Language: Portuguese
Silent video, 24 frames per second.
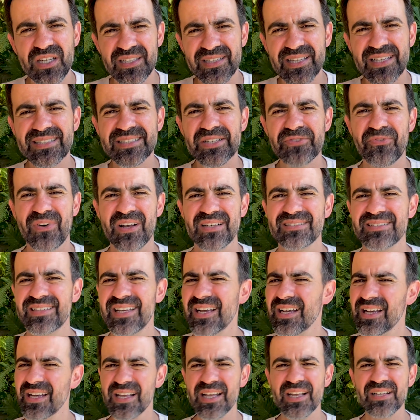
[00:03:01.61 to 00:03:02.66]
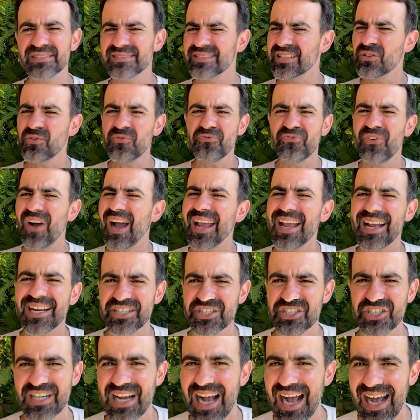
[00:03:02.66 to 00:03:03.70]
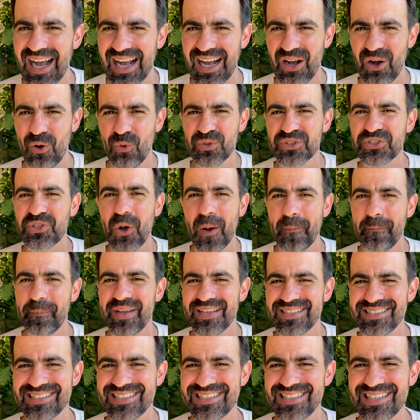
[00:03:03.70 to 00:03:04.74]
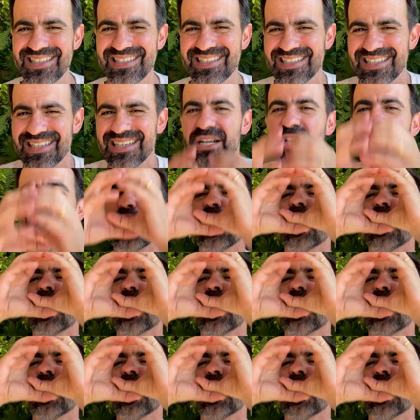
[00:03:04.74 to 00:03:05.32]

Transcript: que a gente tem que se fazer, você não vai achar o teu apetite,